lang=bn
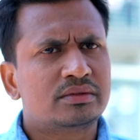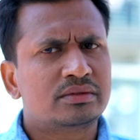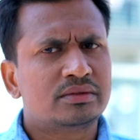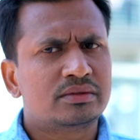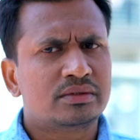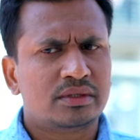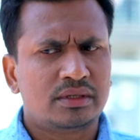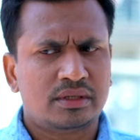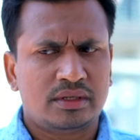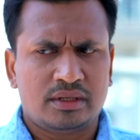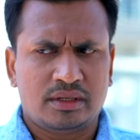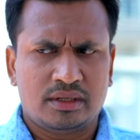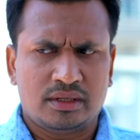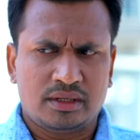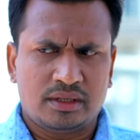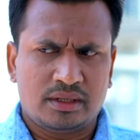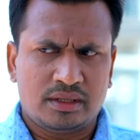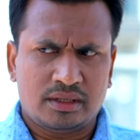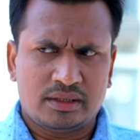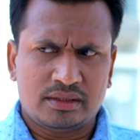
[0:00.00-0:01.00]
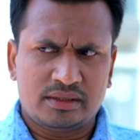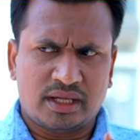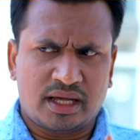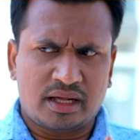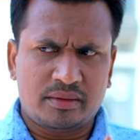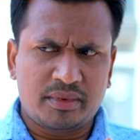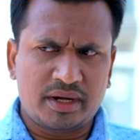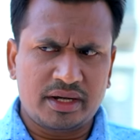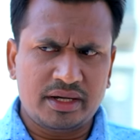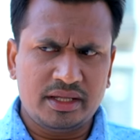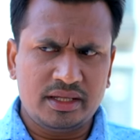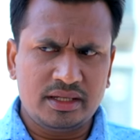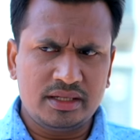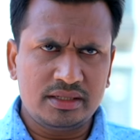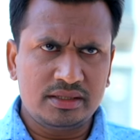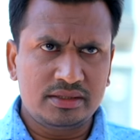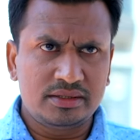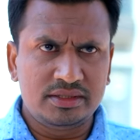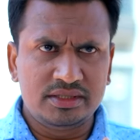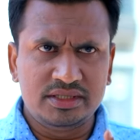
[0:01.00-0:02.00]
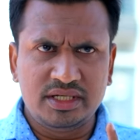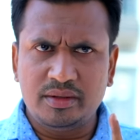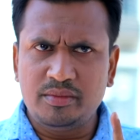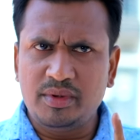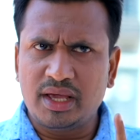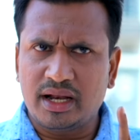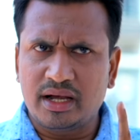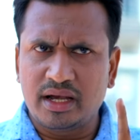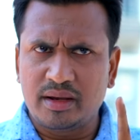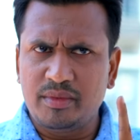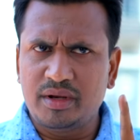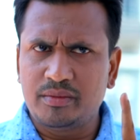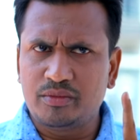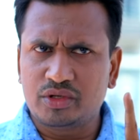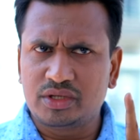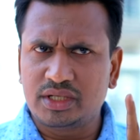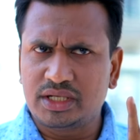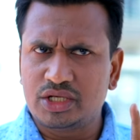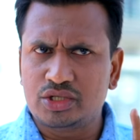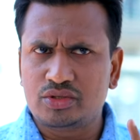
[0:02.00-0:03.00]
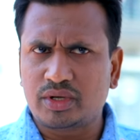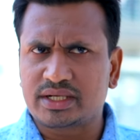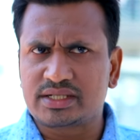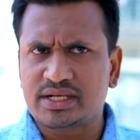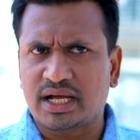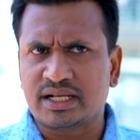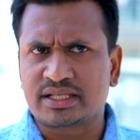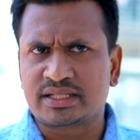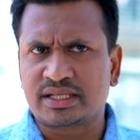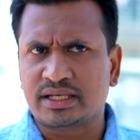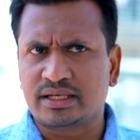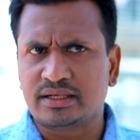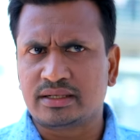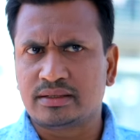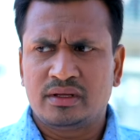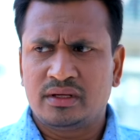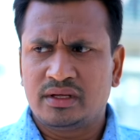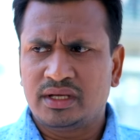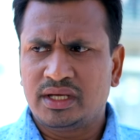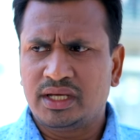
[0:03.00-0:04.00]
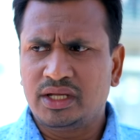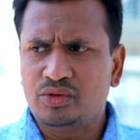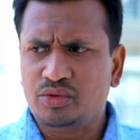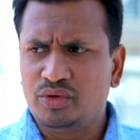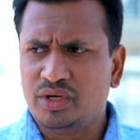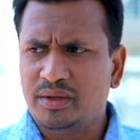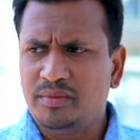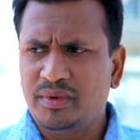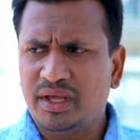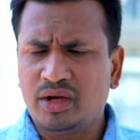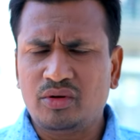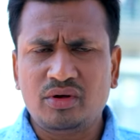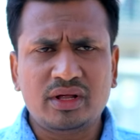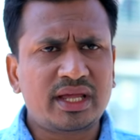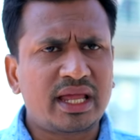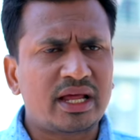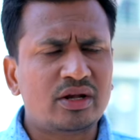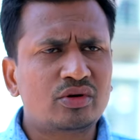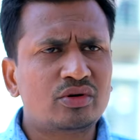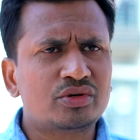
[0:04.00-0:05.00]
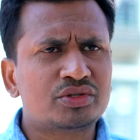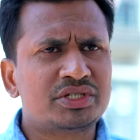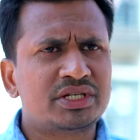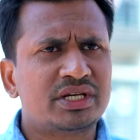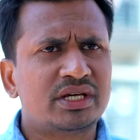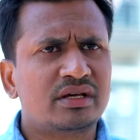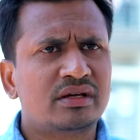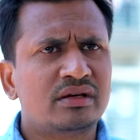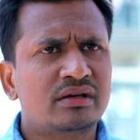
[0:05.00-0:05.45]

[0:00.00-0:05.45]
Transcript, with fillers: অপু বলল কিন্তু রিমি এগুলো কেন করেছে ও কেন আমার এত বড় ক্ষতি করবে ও তো আমাকে খুব